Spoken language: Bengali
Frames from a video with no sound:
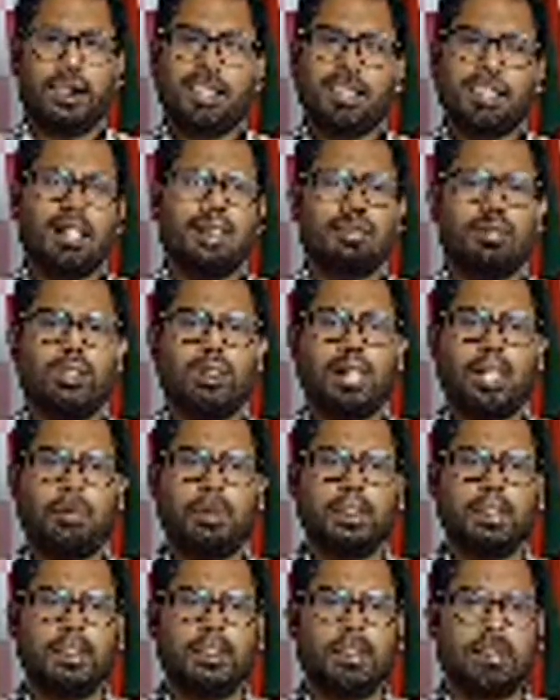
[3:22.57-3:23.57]
এটা আসলে
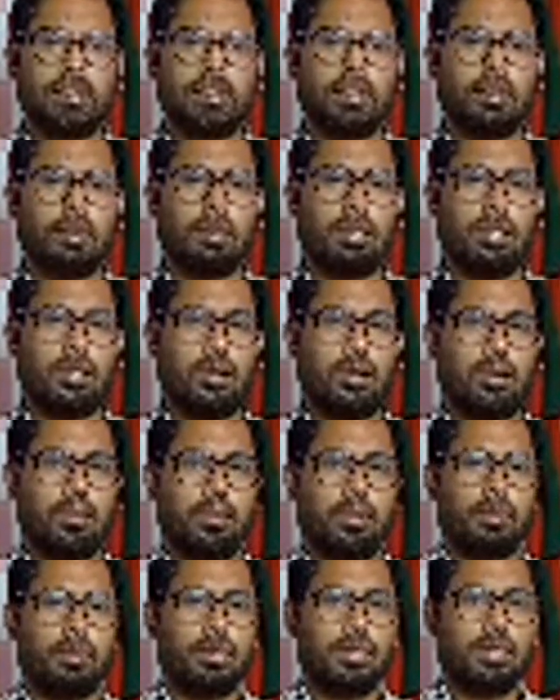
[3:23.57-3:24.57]
আমাদের দেশের
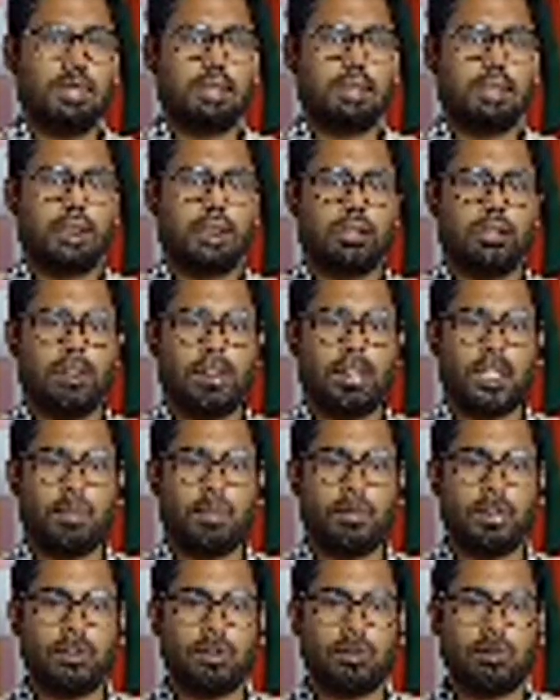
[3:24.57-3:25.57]
আমাদের দেশে আসলে
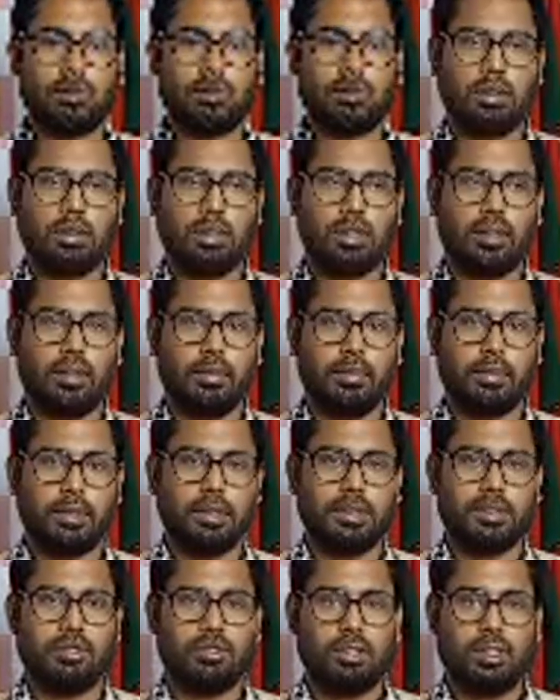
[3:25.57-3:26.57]
আমরা যখন
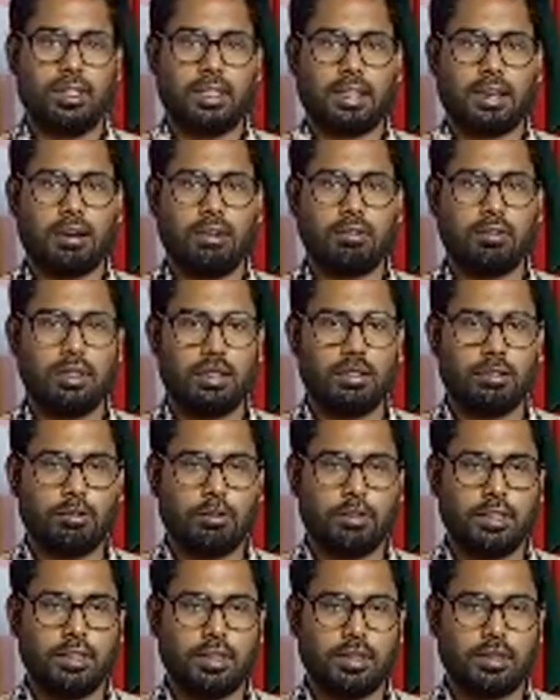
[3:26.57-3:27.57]
স্টুডেন্ট নিয়ে কাউন্সিলিং
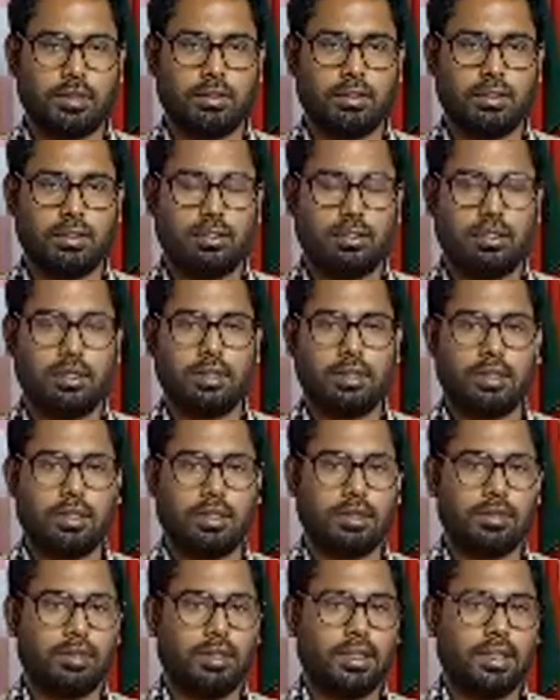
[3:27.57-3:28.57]
করি তো স্টুডেন্টরা
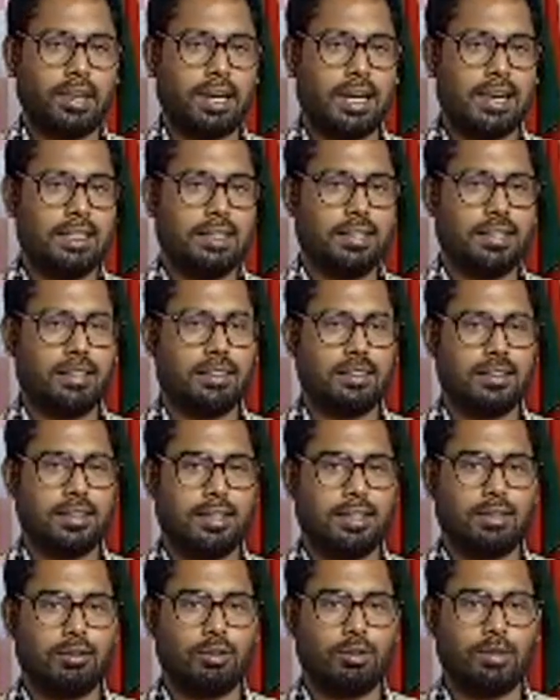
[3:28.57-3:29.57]
আসলে আইএলটিএস
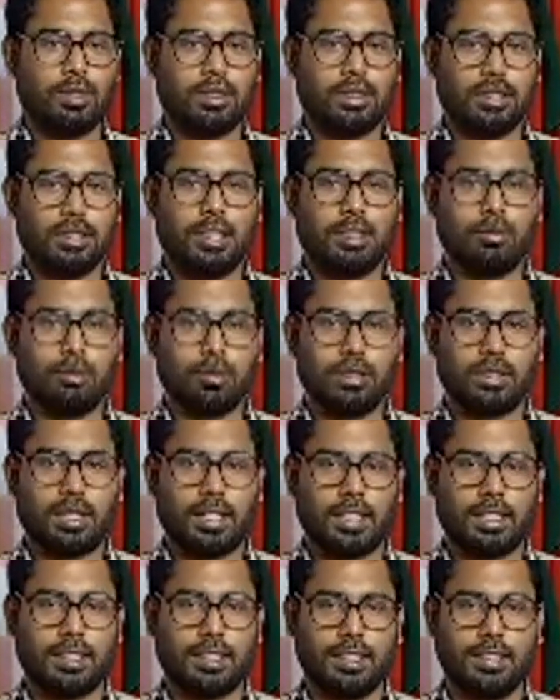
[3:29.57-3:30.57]
নিয়ে খুব একটা ইয়ার মধ্যে
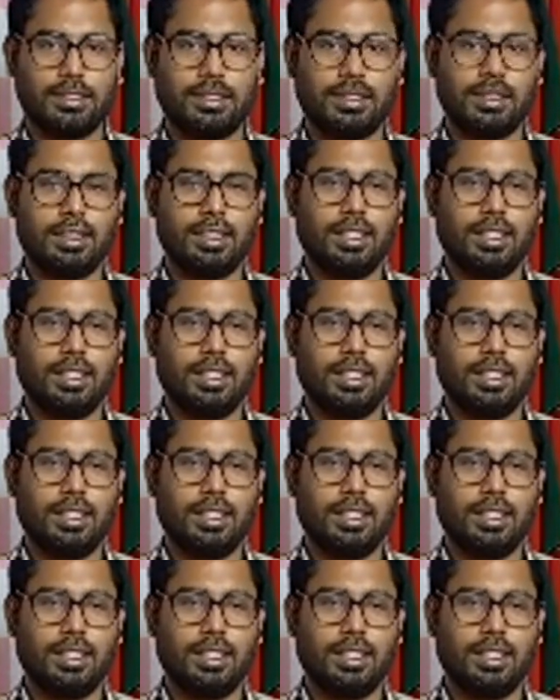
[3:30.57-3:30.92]
থাকে যে